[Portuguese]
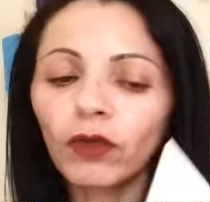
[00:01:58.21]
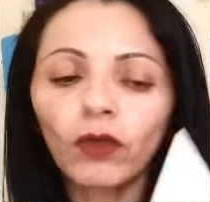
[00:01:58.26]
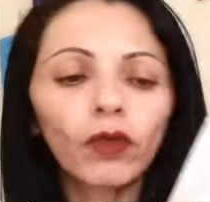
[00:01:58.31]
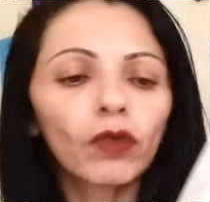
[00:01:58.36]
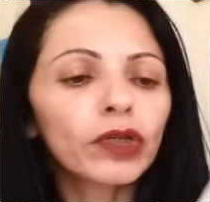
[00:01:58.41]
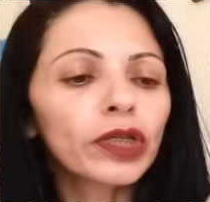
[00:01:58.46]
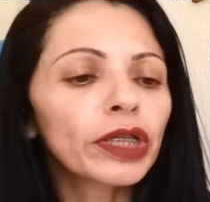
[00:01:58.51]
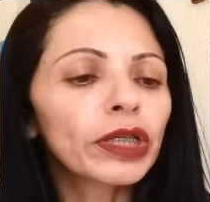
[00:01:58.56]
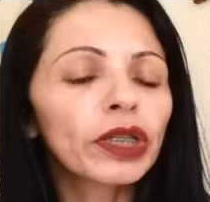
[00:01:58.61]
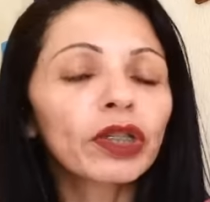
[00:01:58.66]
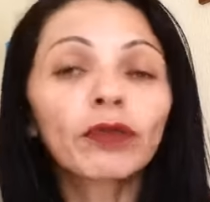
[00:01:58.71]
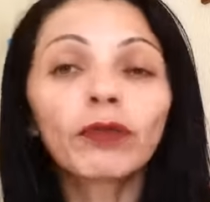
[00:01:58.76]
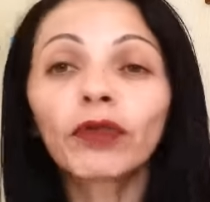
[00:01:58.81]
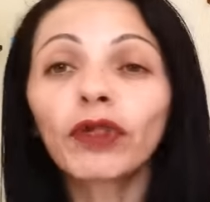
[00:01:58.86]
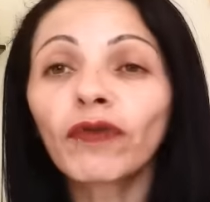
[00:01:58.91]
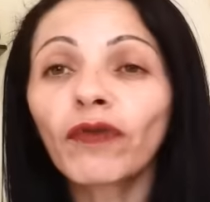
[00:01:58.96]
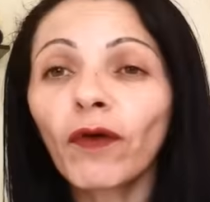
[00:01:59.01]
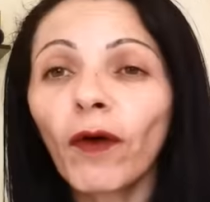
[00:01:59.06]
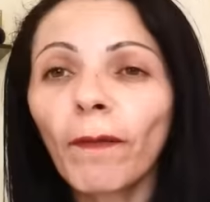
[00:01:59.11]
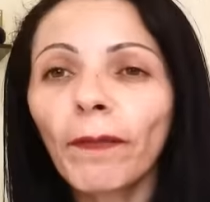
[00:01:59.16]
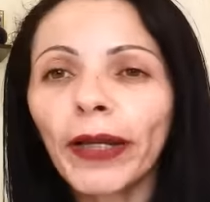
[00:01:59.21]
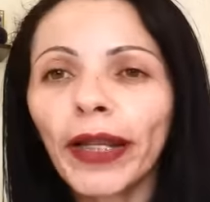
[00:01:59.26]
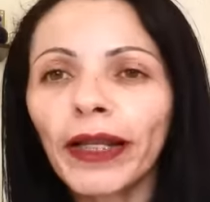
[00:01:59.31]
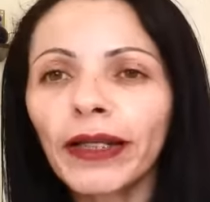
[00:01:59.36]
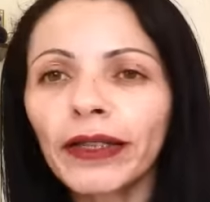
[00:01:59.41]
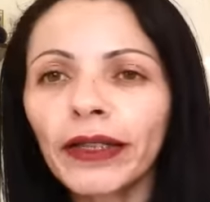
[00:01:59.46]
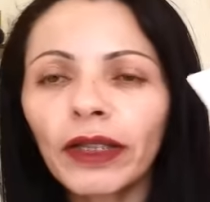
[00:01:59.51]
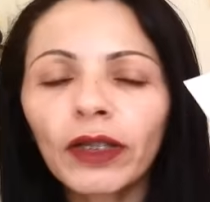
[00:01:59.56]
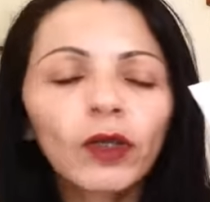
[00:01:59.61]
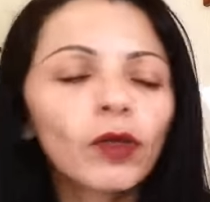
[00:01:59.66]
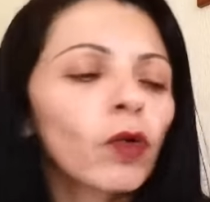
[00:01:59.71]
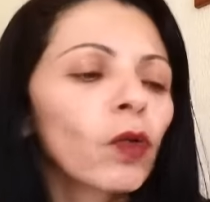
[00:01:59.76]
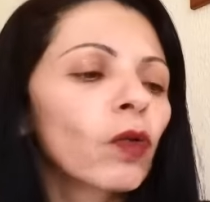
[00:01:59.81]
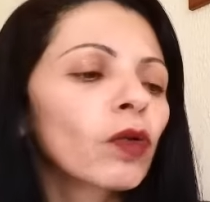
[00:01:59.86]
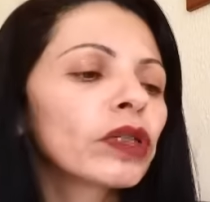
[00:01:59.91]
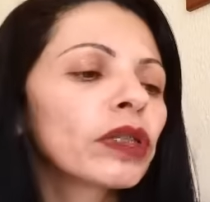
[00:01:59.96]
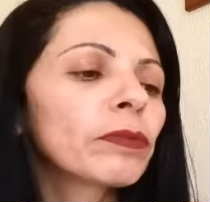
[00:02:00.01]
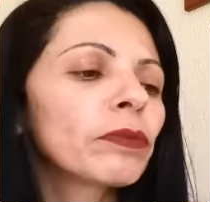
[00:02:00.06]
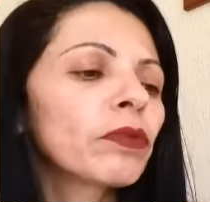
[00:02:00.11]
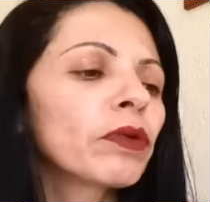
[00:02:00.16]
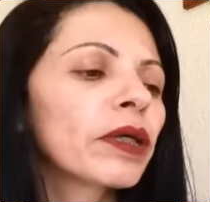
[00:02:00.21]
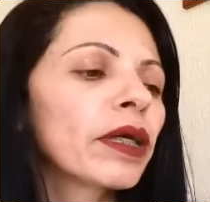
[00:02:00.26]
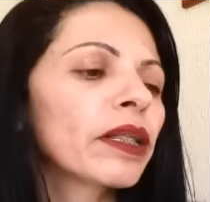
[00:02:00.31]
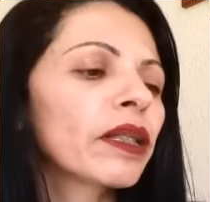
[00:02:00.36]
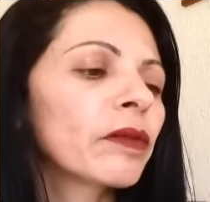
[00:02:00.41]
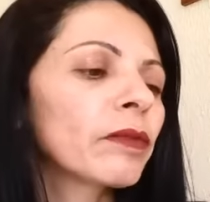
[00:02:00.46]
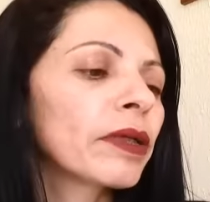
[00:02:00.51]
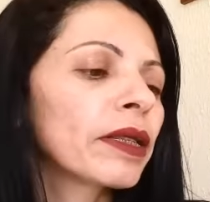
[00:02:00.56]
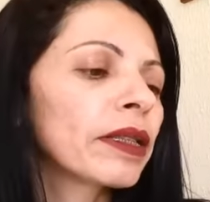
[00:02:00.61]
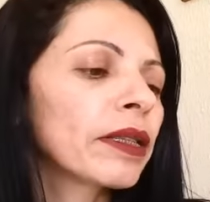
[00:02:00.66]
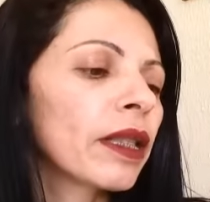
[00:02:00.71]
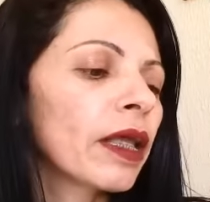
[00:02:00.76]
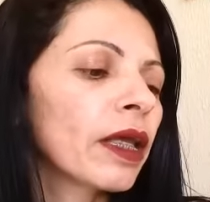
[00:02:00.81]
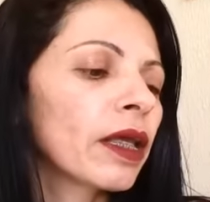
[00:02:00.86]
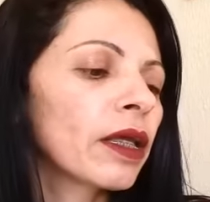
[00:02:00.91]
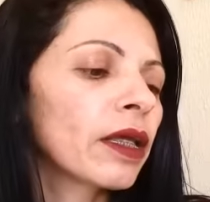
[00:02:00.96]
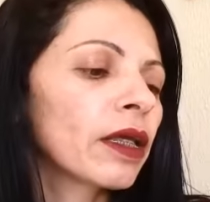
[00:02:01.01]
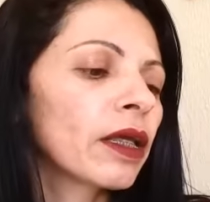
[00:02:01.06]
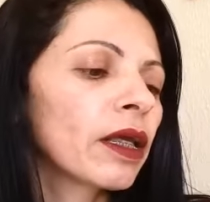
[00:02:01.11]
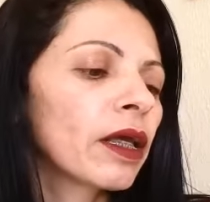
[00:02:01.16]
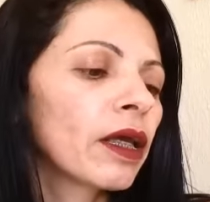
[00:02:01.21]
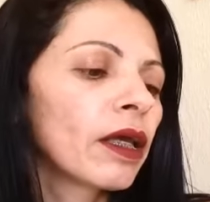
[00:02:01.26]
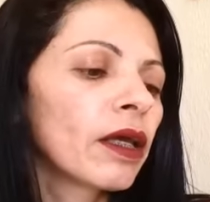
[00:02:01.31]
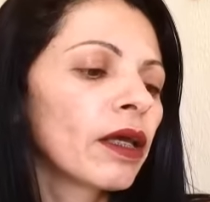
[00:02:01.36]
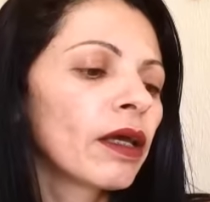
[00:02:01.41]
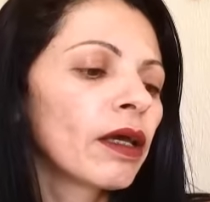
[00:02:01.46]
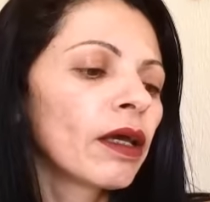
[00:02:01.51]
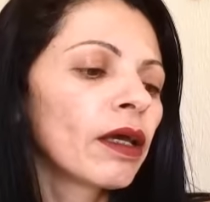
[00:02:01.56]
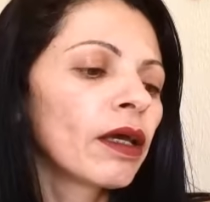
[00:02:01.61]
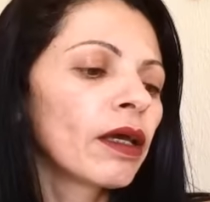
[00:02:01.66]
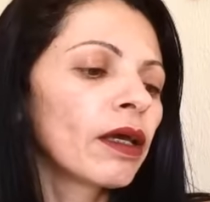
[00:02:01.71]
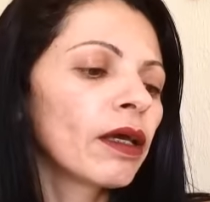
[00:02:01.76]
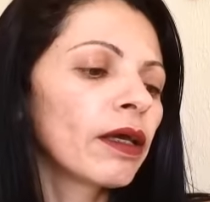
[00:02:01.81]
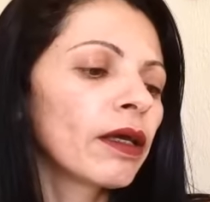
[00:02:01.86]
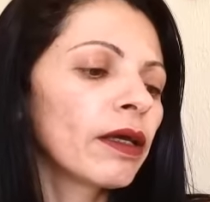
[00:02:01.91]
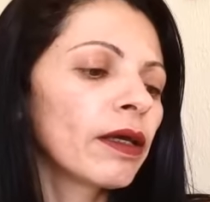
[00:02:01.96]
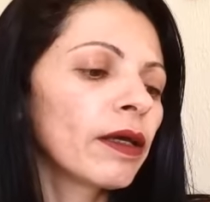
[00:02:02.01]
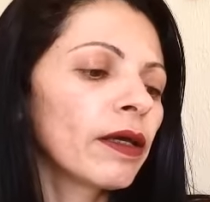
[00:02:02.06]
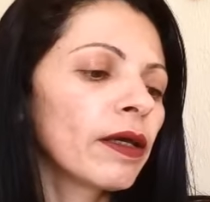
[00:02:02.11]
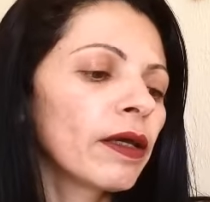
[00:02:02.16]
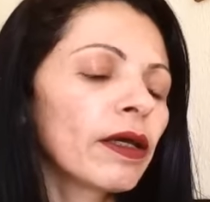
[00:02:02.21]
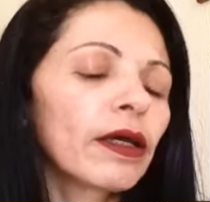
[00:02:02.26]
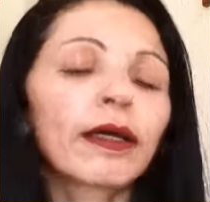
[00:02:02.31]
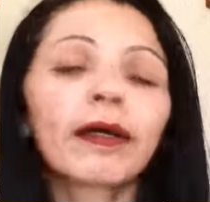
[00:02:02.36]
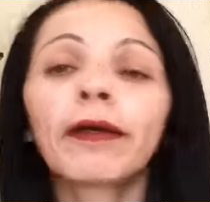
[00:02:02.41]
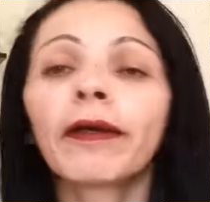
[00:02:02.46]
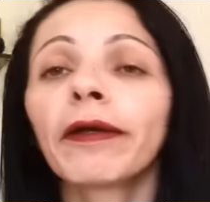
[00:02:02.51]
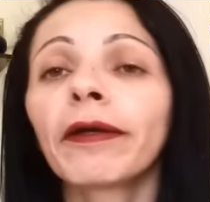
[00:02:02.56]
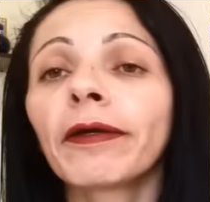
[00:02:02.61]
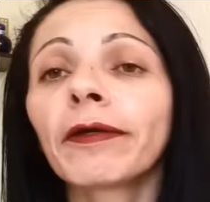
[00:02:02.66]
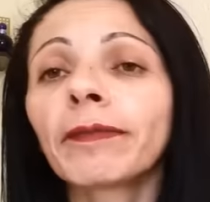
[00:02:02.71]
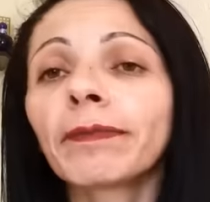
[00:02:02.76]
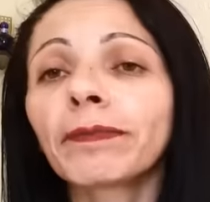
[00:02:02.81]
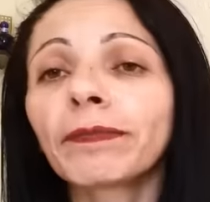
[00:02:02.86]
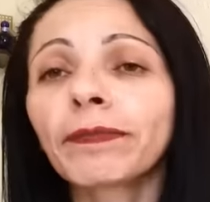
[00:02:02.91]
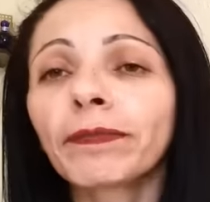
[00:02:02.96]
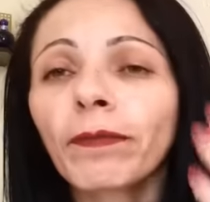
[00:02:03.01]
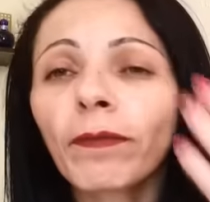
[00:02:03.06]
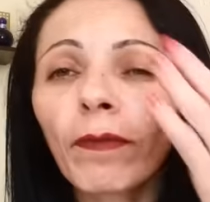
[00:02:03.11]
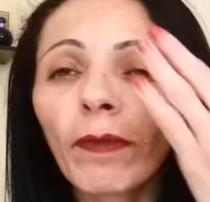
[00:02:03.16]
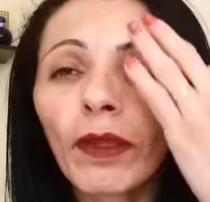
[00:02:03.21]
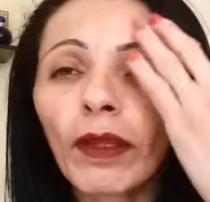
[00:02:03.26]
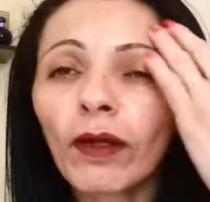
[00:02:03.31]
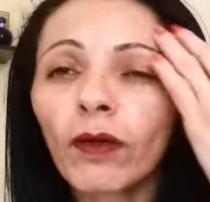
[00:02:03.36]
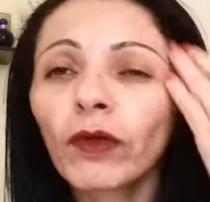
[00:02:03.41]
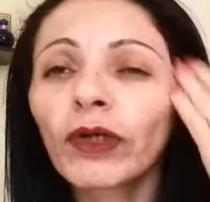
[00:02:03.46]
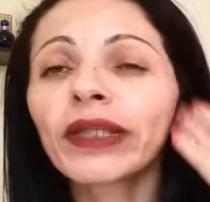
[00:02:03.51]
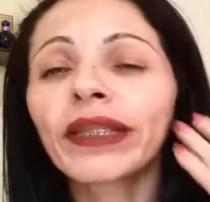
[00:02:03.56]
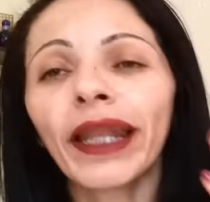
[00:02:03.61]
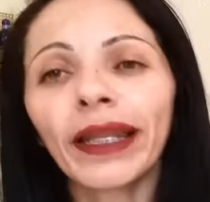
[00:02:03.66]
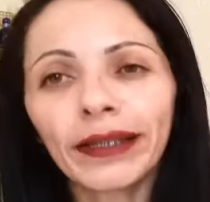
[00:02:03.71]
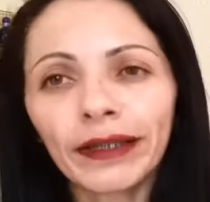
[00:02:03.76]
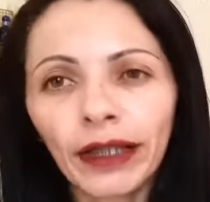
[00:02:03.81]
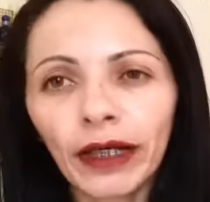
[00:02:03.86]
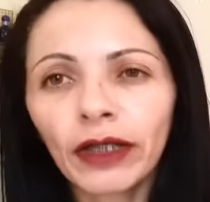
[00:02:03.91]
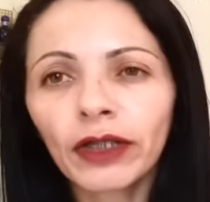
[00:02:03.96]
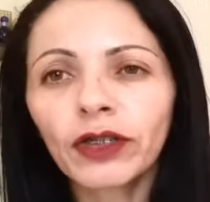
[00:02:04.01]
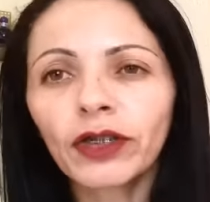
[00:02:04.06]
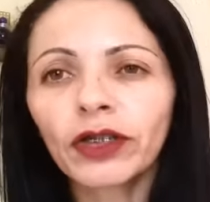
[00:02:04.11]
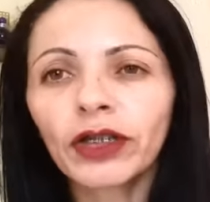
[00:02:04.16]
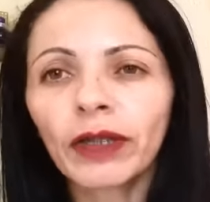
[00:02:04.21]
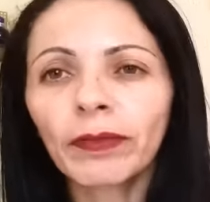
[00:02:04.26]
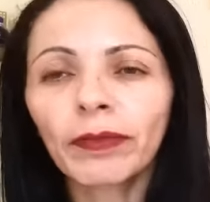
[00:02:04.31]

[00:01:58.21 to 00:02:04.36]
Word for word: Eu tô gostando muito, eu vou comprar a linha toda, porque também tem é, o hidratante,